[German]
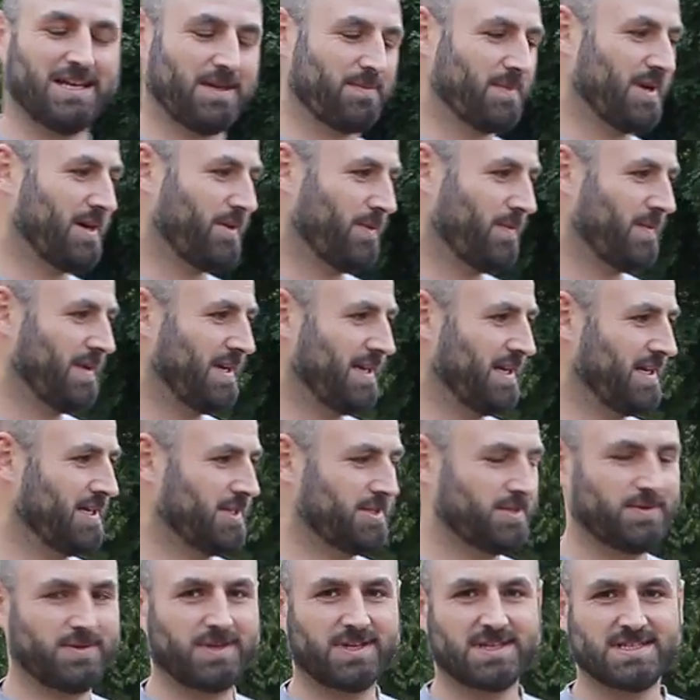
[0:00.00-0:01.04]
hat man auch wieder hier
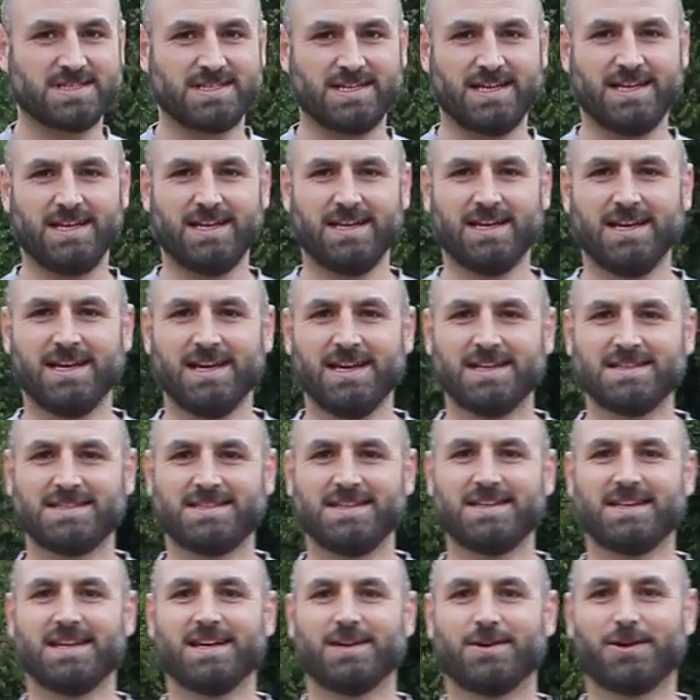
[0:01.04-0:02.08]
schön gesehen,
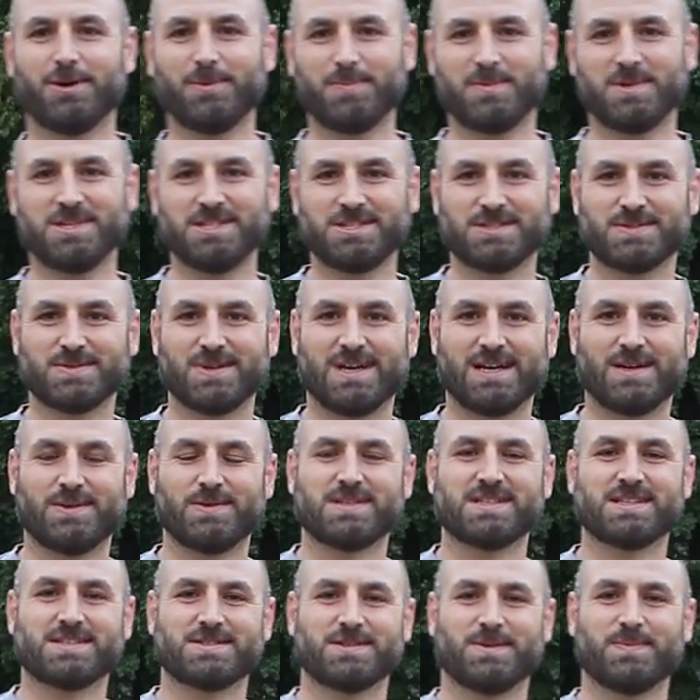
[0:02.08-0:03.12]
sieht ja optisch so
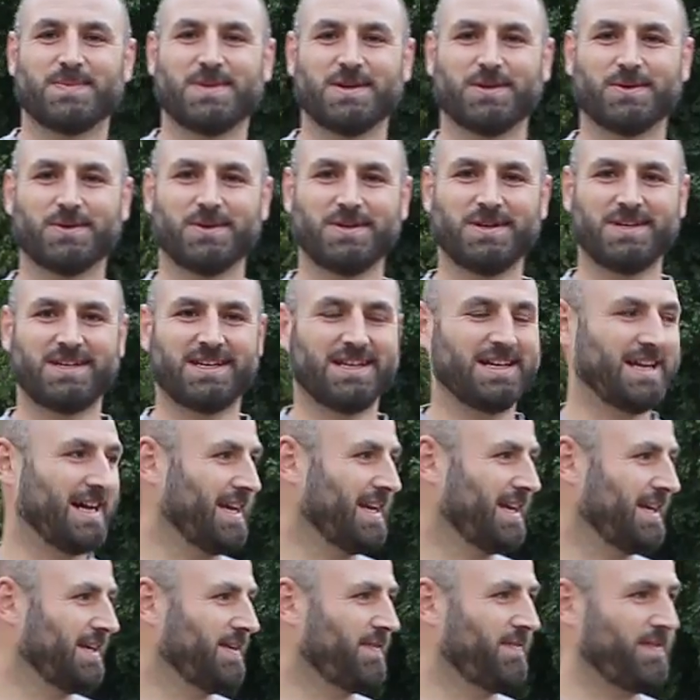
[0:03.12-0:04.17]
aus, als ob der Hund den
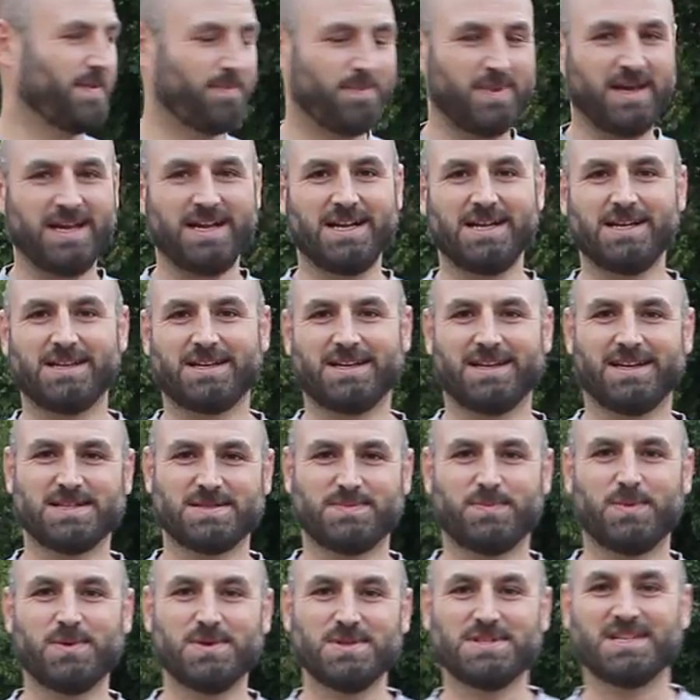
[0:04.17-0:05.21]
Harald verbellt, er
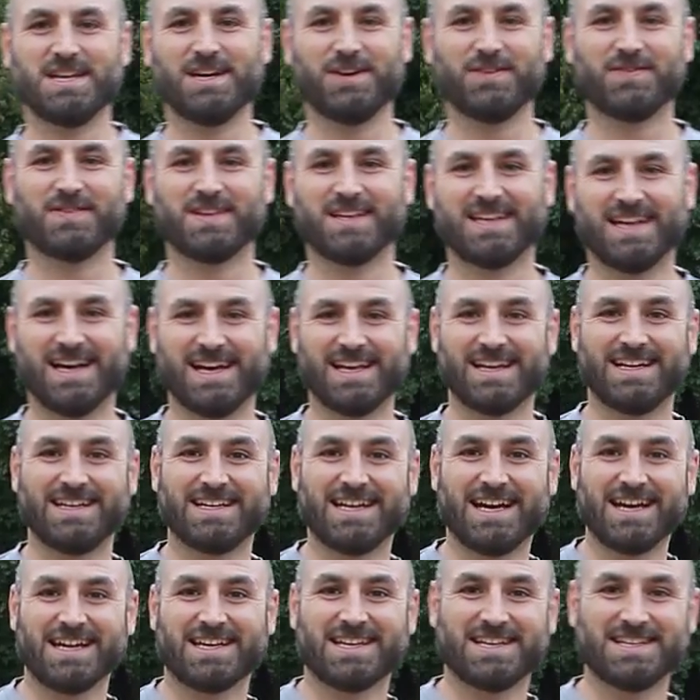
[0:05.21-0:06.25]
ist böse auf den
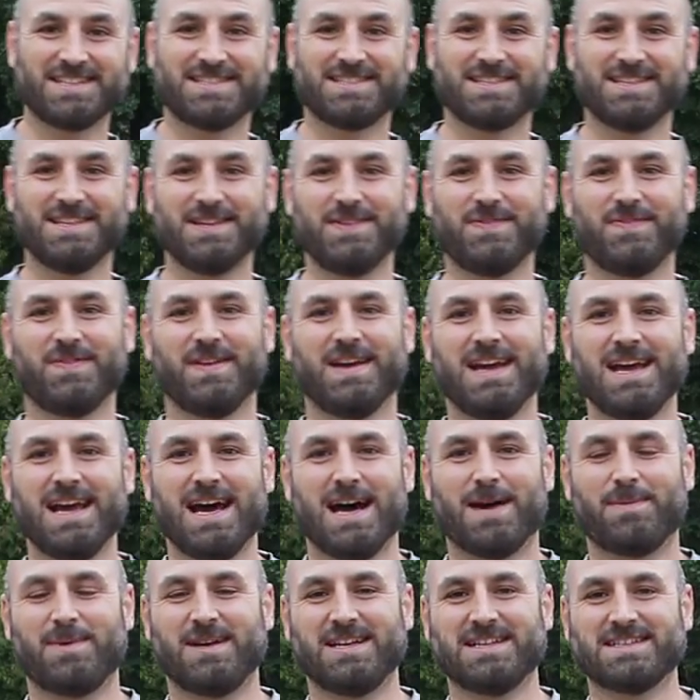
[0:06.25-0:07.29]
Harald, aggressiv,
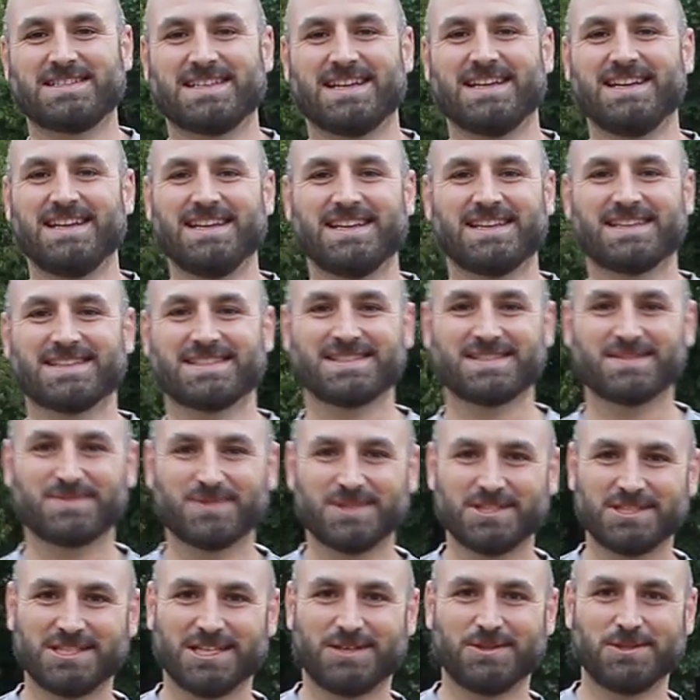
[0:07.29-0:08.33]
aber letztendlich ist es
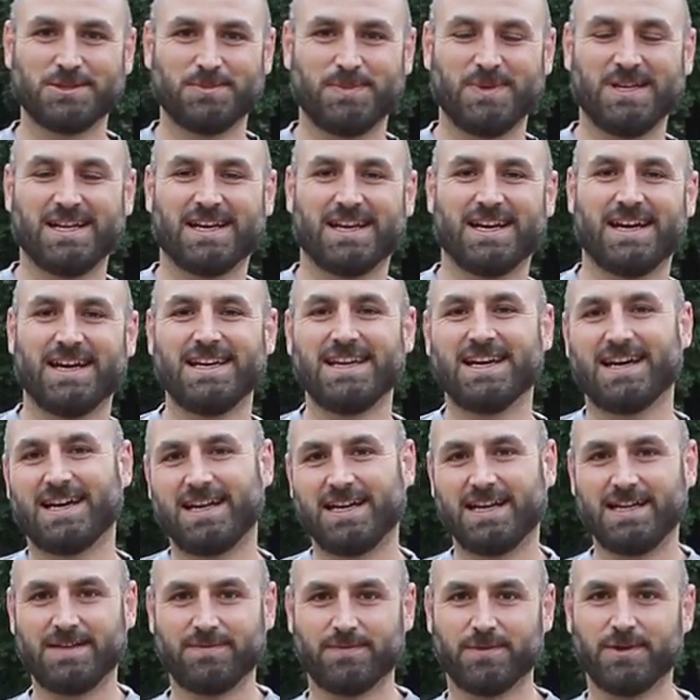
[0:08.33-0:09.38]
nur Schauspielerei,
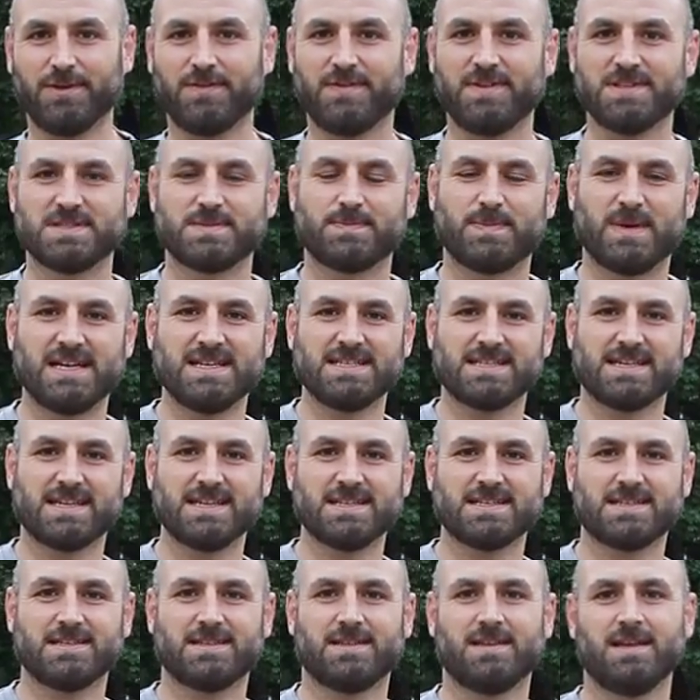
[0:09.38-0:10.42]
Harald wirft das
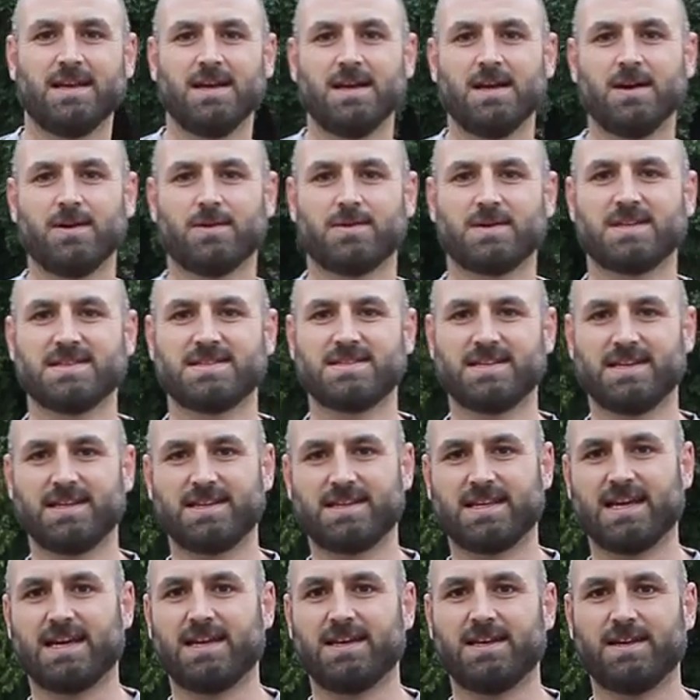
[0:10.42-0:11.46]
Beißkissen und ihr seht
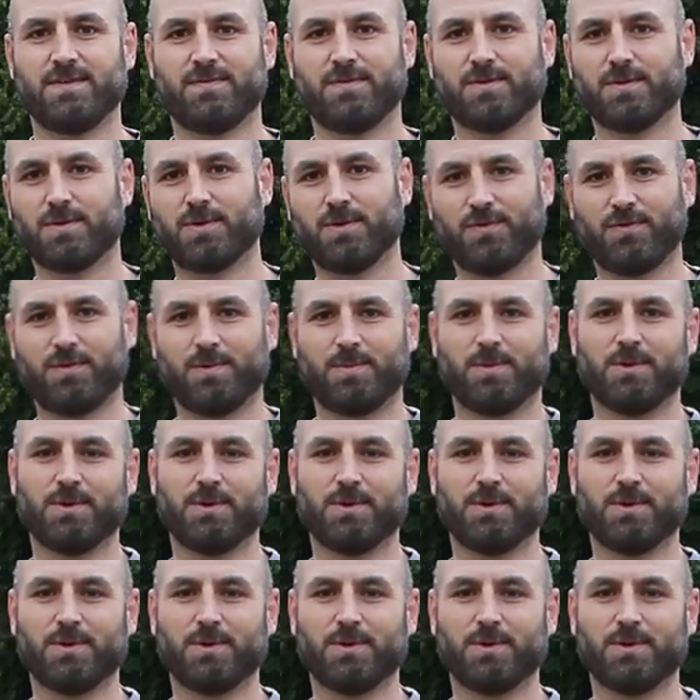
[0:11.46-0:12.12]
dann, der Fokus vom